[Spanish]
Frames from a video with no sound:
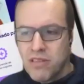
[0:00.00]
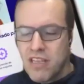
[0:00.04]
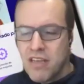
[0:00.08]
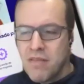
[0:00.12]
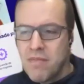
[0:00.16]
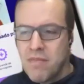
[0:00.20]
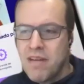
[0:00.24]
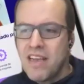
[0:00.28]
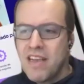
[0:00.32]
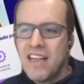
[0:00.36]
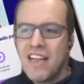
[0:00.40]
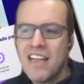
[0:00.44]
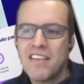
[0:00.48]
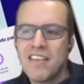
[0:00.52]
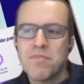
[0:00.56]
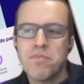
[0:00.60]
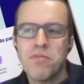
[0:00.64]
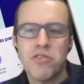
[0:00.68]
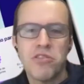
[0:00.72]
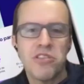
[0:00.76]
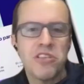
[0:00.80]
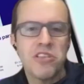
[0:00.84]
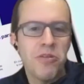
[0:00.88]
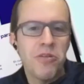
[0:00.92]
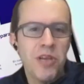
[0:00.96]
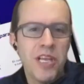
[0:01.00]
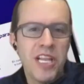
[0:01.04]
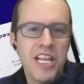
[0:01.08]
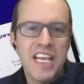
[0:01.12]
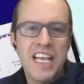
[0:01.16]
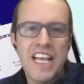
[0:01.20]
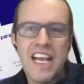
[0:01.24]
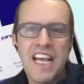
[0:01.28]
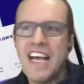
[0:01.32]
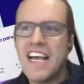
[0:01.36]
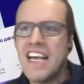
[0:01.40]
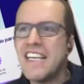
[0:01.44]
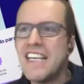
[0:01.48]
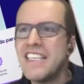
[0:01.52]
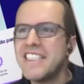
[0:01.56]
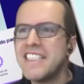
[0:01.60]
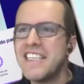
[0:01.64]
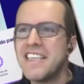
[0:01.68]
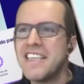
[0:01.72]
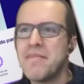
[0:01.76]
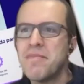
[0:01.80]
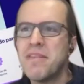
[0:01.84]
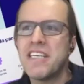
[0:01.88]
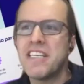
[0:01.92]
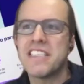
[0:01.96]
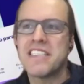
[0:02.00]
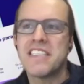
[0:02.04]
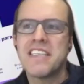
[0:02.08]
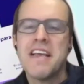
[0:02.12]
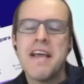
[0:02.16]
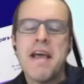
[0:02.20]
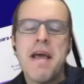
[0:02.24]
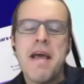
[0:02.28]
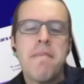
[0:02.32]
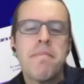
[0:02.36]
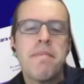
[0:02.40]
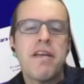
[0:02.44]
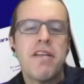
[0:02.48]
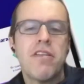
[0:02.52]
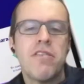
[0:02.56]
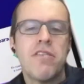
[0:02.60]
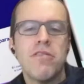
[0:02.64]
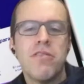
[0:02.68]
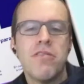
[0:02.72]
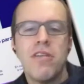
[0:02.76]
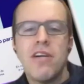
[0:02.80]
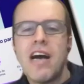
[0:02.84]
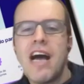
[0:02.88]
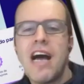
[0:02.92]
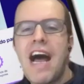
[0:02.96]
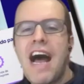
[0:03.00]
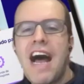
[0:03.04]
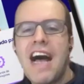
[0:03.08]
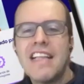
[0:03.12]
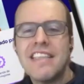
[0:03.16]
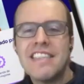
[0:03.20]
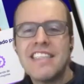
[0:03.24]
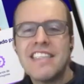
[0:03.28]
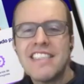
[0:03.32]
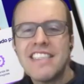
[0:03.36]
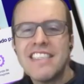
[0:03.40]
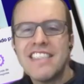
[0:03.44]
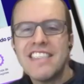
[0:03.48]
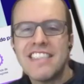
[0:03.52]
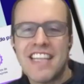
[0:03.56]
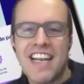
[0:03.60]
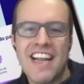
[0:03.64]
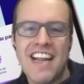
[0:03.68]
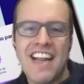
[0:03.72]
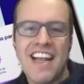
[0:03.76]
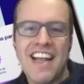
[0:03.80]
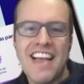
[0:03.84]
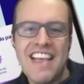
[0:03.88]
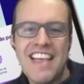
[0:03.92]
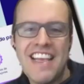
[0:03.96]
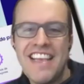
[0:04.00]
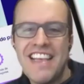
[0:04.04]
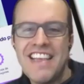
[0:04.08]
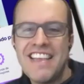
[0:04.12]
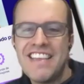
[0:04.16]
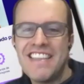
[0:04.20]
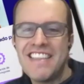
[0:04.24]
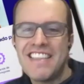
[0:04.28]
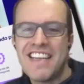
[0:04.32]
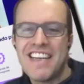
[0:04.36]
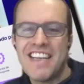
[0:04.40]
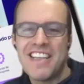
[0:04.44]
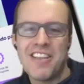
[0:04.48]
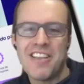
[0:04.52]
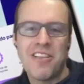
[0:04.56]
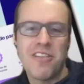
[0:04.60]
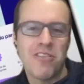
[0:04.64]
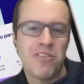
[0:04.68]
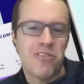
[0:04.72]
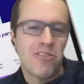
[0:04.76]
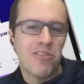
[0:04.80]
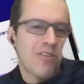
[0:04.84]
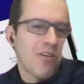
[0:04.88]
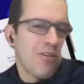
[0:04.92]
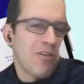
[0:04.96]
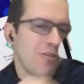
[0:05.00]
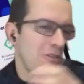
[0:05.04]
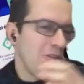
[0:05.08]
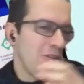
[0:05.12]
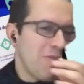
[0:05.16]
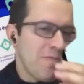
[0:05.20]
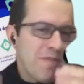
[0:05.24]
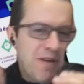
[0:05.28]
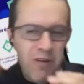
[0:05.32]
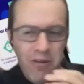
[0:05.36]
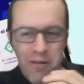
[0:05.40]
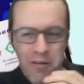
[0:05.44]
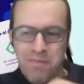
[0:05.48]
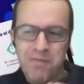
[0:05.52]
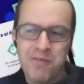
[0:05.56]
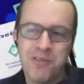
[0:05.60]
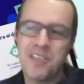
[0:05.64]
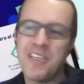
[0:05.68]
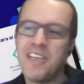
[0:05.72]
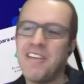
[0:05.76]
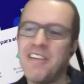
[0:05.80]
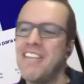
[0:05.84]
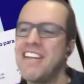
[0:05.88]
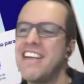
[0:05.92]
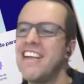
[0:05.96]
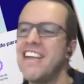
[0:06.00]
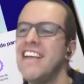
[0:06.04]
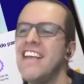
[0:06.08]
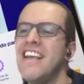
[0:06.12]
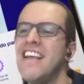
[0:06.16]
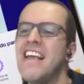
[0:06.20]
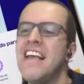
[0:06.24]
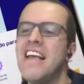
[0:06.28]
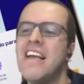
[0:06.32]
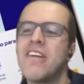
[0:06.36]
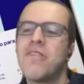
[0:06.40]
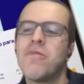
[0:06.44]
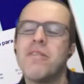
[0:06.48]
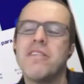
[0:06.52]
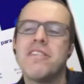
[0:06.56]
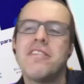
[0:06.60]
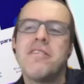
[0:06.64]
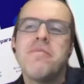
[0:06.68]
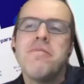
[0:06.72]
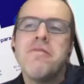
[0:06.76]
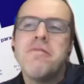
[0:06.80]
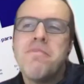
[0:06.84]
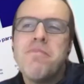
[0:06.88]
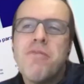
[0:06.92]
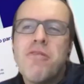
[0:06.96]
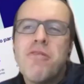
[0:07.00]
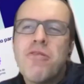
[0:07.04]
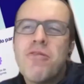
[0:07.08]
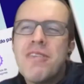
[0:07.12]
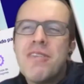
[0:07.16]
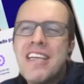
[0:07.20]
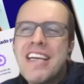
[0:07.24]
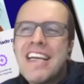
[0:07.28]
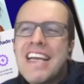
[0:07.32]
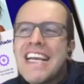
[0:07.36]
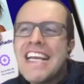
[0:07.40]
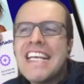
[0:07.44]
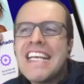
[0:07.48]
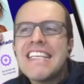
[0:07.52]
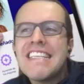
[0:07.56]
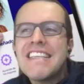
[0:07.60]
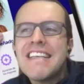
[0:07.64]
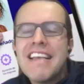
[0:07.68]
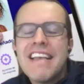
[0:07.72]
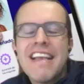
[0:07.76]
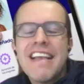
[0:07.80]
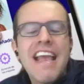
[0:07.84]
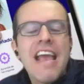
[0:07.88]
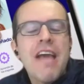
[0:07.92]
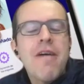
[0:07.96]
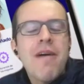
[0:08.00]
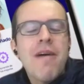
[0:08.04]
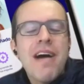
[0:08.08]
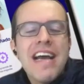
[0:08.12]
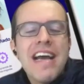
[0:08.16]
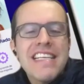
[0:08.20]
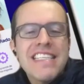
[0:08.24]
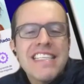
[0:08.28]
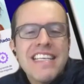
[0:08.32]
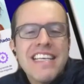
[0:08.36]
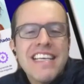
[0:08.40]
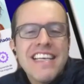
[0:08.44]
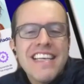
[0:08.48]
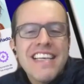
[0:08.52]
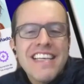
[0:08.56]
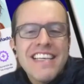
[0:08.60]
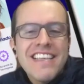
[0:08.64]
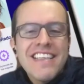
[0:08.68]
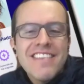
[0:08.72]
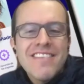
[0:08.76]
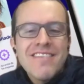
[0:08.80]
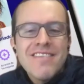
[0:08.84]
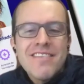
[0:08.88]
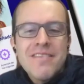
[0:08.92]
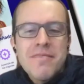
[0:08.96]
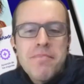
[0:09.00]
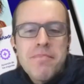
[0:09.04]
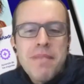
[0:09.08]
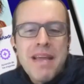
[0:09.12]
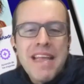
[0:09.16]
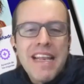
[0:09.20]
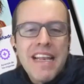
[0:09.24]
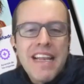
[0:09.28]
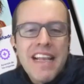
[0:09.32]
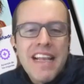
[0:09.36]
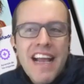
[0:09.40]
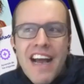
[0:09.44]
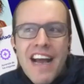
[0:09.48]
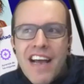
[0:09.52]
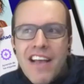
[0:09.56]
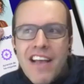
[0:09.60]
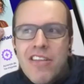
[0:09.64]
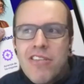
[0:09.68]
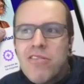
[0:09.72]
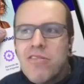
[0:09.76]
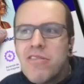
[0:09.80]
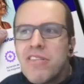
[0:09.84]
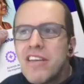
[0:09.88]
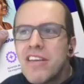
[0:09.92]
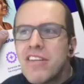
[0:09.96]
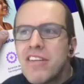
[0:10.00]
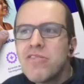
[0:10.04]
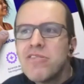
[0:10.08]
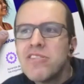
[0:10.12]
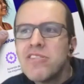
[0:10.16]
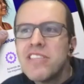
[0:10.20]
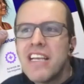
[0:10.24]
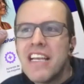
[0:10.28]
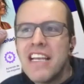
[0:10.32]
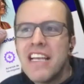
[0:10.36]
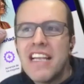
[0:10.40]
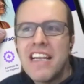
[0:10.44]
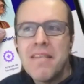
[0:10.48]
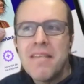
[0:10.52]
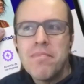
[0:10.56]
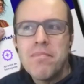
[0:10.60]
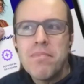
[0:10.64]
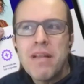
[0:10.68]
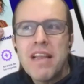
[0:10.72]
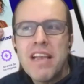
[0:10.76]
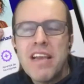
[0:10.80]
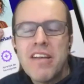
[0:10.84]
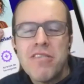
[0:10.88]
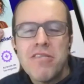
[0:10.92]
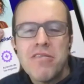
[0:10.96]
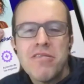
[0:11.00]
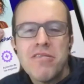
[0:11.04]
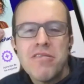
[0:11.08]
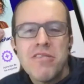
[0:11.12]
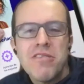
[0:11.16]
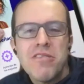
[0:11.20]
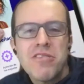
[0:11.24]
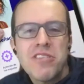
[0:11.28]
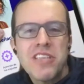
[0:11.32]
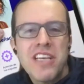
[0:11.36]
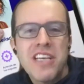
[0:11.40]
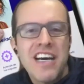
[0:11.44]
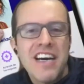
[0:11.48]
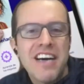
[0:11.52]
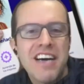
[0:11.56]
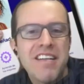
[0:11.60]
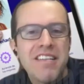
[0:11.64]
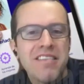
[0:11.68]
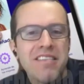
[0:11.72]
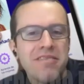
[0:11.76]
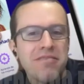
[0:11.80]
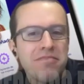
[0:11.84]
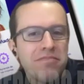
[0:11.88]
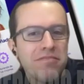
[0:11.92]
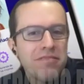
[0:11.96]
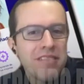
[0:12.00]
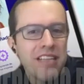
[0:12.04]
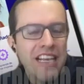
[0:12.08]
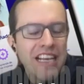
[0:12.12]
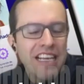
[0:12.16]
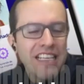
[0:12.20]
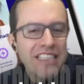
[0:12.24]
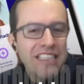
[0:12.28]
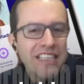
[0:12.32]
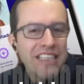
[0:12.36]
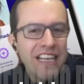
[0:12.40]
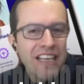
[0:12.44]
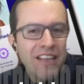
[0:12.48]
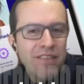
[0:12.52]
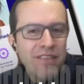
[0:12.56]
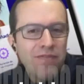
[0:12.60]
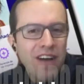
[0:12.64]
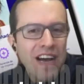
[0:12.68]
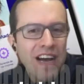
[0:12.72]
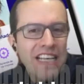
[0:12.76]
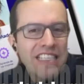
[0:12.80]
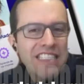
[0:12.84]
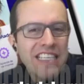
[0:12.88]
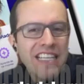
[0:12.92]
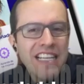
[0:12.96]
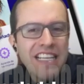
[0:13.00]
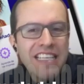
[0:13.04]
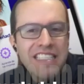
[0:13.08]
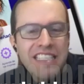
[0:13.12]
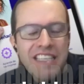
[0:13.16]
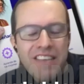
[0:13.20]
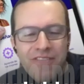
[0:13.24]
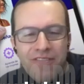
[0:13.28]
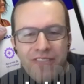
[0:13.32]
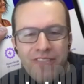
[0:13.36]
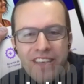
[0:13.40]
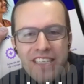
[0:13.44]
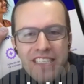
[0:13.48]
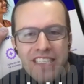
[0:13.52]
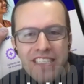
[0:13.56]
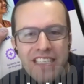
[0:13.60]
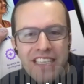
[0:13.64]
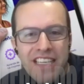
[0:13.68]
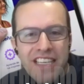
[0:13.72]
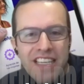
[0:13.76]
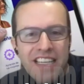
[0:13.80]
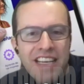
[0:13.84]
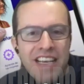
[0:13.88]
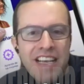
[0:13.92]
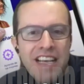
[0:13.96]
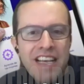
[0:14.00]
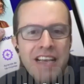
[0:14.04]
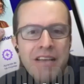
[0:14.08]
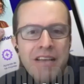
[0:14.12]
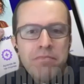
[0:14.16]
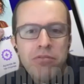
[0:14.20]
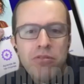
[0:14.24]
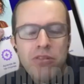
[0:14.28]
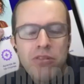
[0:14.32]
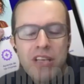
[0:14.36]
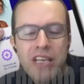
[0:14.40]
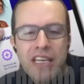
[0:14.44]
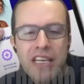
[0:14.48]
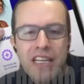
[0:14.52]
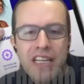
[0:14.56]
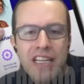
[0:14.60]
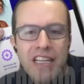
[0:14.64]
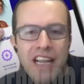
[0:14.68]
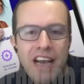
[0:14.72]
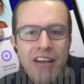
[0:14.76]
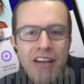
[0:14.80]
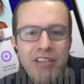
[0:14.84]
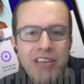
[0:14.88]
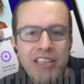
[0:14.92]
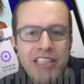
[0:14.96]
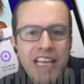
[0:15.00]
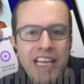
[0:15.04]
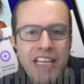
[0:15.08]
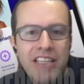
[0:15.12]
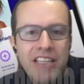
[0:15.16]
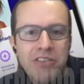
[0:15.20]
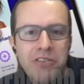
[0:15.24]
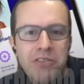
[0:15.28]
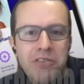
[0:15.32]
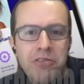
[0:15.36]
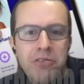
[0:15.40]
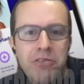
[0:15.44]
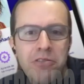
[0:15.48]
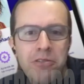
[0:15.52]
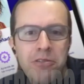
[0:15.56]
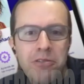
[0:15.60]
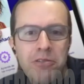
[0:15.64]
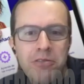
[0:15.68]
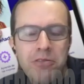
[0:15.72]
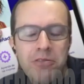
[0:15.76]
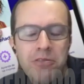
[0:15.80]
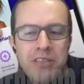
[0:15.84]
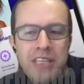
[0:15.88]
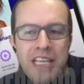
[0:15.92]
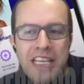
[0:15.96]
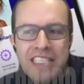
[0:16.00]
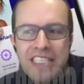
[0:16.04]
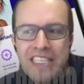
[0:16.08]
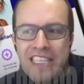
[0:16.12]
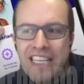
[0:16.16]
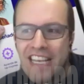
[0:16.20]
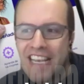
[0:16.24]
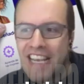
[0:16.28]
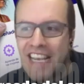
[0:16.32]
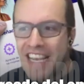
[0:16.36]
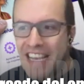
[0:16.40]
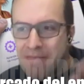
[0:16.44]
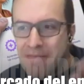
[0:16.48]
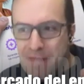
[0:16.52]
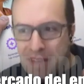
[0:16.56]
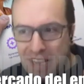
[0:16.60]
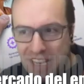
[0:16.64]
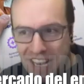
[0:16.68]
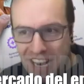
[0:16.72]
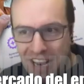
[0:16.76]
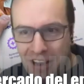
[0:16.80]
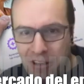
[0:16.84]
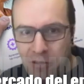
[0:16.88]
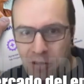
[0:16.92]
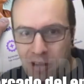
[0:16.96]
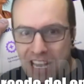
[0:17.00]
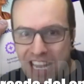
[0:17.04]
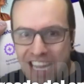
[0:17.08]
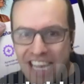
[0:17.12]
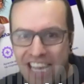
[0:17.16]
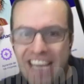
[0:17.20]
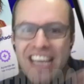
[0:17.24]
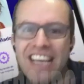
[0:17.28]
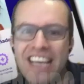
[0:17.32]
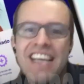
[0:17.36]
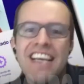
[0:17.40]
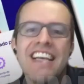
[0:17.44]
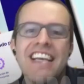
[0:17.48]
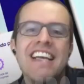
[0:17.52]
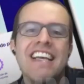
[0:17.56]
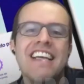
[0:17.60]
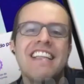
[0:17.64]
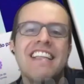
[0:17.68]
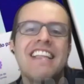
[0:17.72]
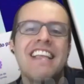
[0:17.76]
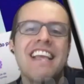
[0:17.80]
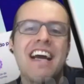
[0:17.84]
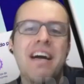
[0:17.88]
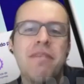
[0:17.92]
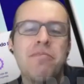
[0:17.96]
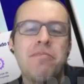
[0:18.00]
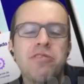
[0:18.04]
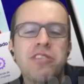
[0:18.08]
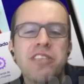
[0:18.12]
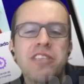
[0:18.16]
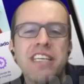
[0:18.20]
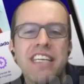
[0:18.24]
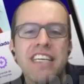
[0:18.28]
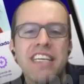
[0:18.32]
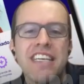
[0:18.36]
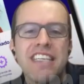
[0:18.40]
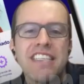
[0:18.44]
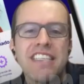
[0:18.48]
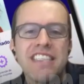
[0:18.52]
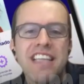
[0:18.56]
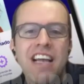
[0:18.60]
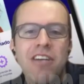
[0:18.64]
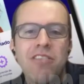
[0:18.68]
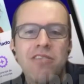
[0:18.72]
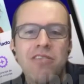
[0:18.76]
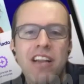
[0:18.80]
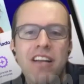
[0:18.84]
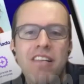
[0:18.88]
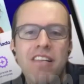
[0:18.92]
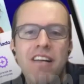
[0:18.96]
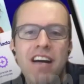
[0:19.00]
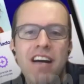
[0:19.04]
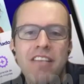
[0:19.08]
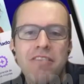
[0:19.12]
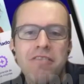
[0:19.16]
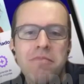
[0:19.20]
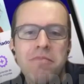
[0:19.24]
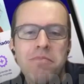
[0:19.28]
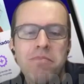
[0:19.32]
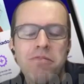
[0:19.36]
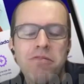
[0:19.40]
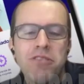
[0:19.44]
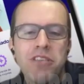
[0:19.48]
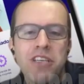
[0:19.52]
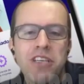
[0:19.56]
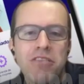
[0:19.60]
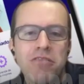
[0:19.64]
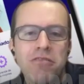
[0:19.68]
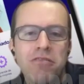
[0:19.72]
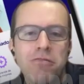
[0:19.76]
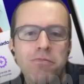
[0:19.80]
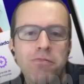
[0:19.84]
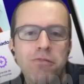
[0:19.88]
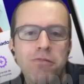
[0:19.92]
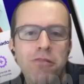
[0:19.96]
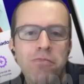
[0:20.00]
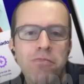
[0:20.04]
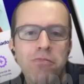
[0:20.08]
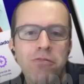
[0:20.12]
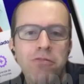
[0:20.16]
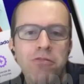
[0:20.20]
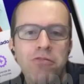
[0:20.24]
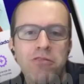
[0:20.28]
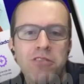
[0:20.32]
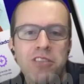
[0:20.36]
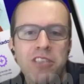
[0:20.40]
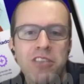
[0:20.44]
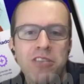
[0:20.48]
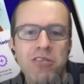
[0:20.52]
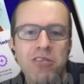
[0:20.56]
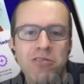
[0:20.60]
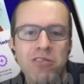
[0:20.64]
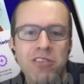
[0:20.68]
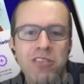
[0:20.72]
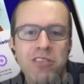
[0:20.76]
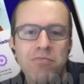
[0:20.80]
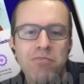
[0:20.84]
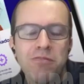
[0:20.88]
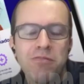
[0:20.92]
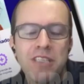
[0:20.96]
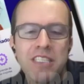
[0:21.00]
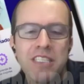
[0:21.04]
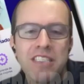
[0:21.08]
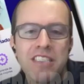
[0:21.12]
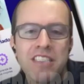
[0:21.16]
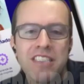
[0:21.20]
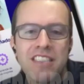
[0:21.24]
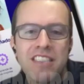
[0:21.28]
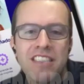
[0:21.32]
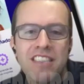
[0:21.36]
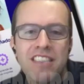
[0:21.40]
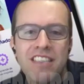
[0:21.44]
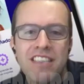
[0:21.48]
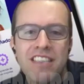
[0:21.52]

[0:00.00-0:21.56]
el tema de las posibilidades y demás, pero antes de entrar ahí entre todo lo mejor posible, cuéntenme un poco en qué, es, en qué va ese mercado de conseguir empleo. O sea, es, fácil, es difícil, porque la verdad yo desde que me gradué, digamos que he estado trabajando en proyectos propios, entonces pues